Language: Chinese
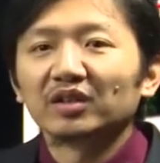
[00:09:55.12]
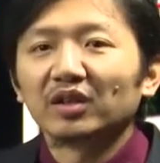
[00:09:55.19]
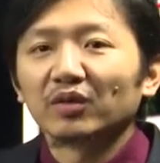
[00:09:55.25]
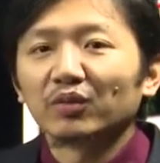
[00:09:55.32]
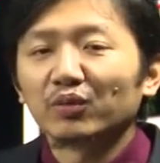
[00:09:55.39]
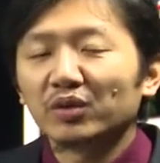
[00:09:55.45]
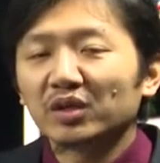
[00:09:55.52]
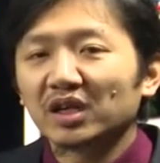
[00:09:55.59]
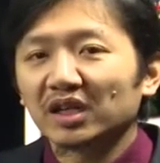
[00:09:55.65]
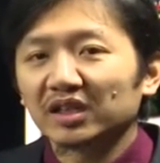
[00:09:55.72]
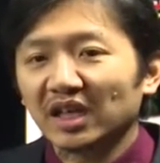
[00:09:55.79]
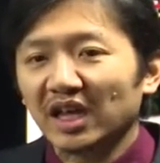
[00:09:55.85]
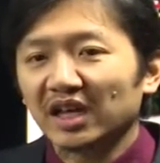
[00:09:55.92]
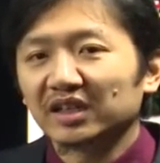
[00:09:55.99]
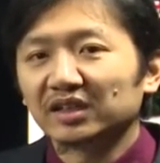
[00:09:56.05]
无可
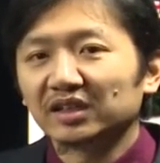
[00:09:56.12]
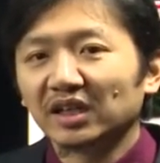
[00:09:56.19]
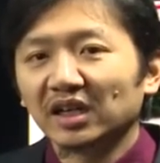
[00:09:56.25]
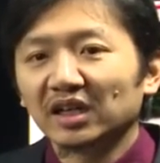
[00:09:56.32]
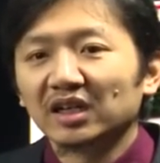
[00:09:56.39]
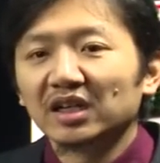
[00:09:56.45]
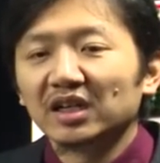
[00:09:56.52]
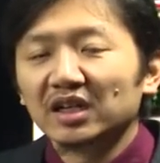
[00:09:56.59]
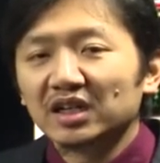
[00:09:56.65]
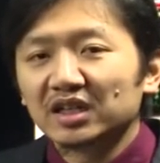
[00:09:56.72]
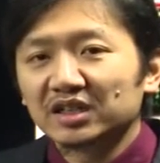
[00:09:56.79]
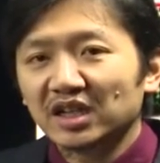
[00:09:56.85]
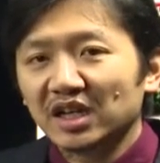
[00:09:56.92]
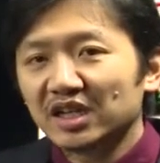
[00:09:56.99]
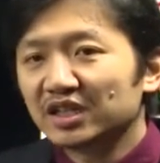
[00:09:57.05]
奈何，
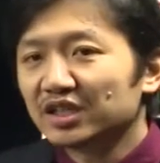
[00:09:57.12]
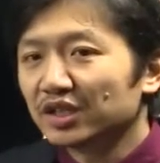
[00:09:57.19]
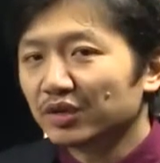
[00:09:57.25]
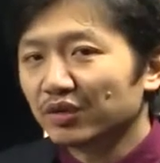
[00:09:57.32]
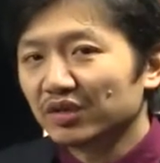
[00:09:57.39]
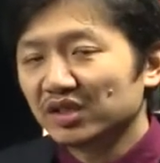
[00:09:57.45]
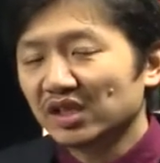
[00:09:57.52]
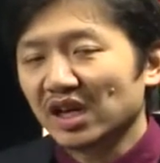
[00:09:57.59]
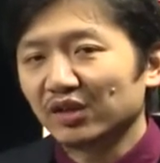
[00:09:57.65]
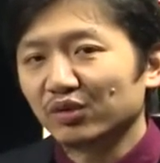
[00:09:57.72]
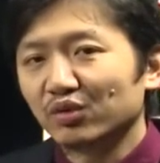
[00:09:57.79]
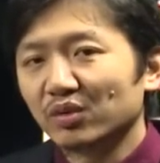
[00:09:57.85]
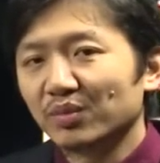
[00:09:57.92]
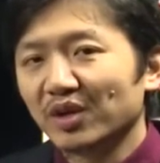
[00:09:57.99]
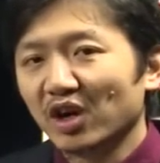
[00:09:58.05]
甚至于前
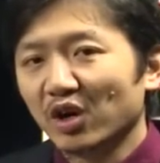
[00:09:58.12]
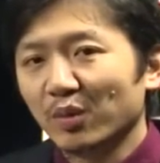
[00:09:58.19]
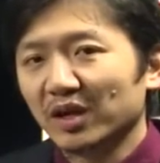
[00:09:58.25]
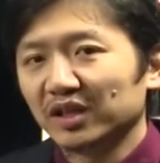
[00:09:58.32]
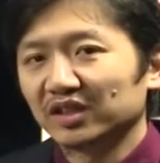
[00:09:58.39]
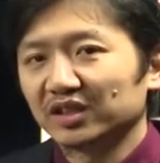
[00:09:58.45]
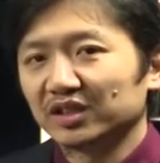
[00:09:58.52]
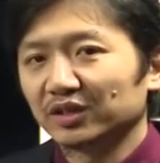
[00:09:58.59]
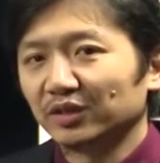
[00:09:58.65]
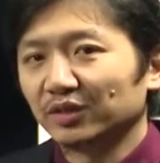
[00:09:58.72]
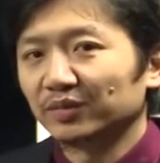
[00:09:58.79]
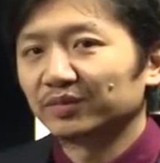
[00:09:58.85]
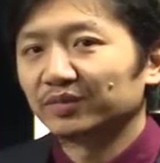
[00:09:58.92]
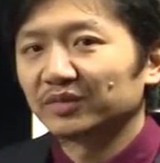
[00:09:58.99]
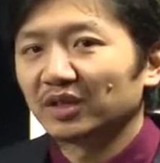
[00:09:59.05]
途渺茫的时候，
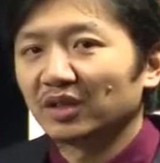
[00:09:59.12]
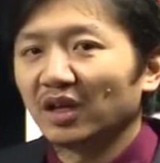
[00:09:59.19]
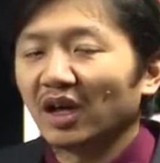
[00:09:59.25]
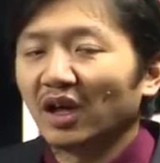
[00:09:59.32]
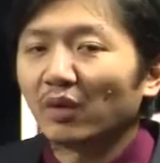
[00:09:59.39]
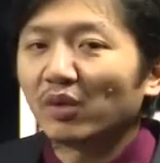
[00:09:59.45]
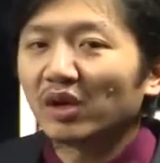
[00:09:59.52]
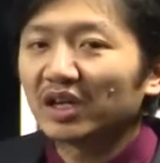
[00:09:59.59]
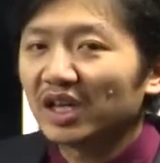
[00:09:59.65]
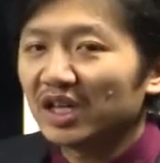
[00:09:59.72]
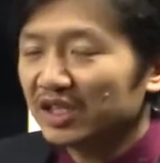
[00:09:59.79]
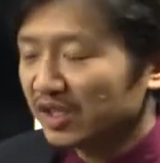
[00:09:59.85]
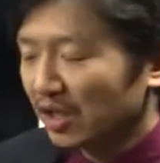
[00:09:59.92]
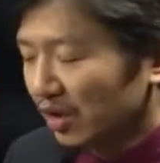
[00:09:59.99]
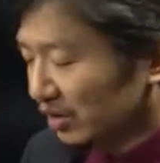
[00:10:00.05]
啊，我可以
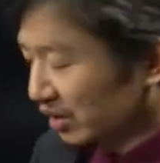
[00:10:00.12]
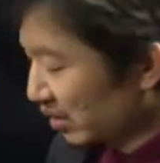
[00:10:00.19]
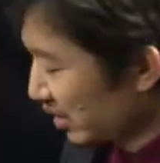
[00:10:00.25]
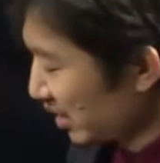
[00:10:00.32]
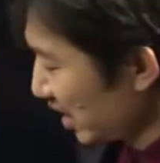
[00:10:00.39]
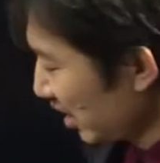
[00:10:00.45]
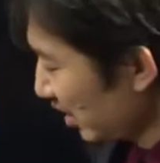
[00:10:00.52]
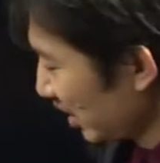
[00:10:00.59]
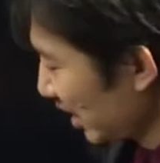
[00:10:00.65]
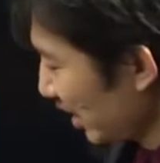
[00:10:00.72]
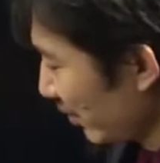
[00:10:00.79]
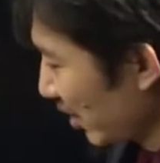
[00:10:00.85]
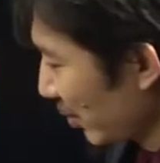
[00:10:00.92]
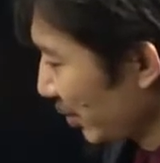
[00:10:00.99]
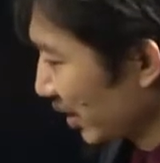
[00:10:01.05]
找到这样的一
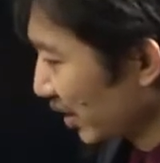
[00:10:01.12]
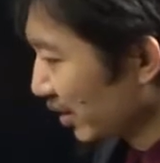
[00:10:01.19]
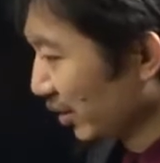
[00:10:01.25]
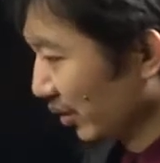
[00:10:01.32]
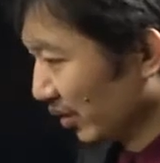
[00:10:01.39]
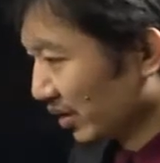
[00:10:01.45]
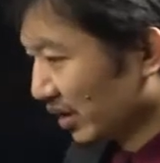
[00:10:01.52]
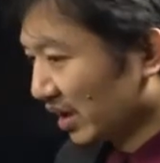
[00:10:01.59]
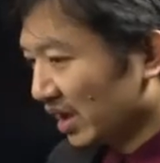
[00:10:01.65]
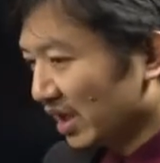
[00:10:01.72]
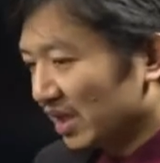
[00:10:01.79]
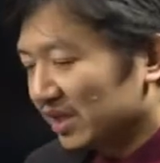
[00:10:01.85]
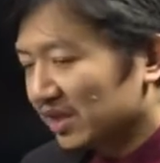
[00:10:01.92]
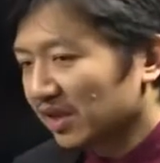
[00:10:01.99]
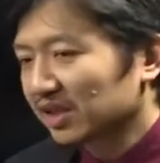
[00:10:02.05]
位朋友，
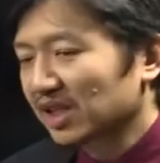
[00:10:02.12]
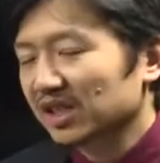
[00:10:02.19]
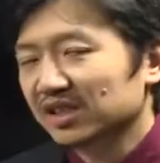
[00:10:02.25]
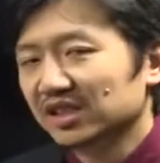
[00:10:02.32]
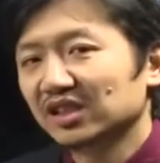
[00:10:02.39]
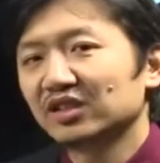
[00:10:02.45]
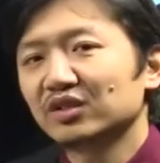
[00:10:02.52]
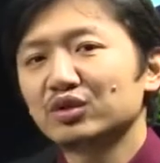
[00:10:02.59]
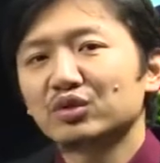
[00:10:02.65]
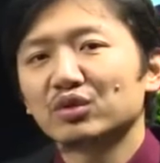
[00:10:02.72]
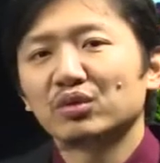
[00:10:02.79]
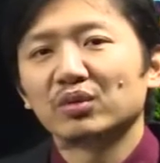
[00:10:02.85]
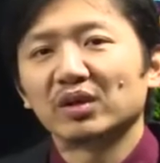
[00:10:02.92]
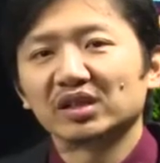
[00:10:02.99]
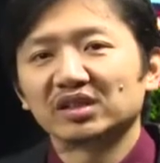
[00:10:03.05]
向他倾
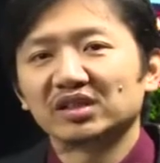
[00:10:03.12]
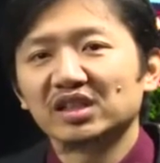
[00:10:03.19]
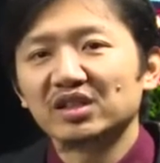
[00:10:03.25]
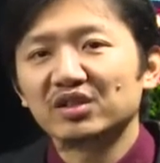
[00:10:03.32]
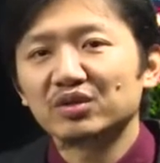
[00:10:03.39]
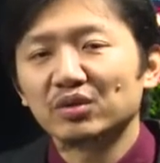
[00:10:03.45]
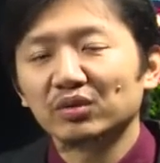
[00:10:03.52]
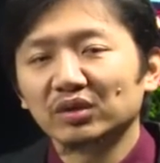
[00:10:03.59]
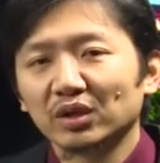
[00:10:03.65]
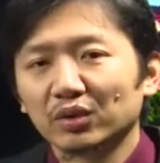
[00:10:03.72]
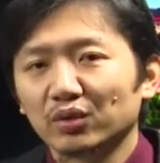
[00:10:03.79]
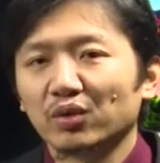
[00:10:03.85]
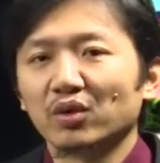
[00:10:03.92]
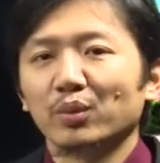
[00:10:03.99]
诉我心中的苦